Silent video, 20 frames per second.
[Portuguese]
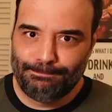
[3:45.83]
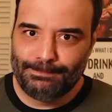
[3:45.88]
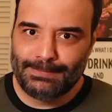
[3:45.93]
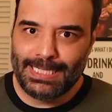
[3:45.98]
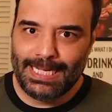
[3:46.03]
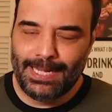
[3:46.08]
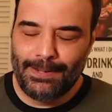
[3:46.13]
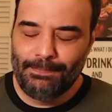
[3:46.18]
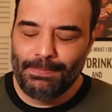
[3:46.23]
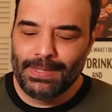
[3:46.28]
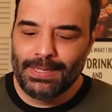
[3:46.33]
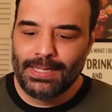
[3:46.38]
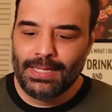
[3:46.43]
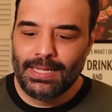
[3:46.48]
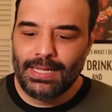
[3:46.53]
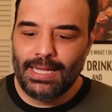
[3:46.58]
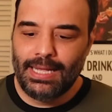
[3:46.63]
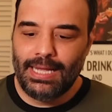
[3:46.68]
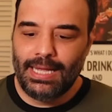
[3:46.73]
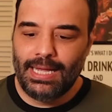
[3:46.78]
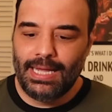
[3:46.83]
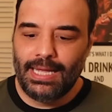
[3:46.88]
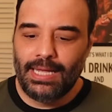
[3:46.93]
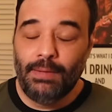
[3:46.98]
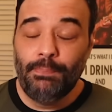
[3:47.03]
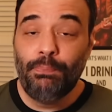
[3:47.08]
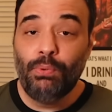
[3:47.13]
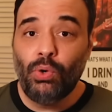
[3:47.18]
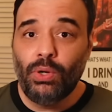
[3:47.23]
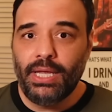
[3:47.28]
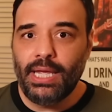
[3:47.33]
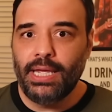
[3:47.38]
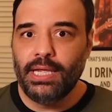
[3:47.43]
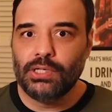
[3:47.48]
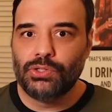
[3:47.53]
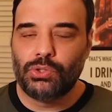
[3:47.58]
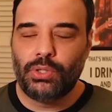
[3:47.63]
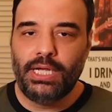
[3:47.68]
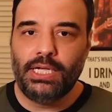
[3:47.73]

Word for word: Tá? É, e por que isso?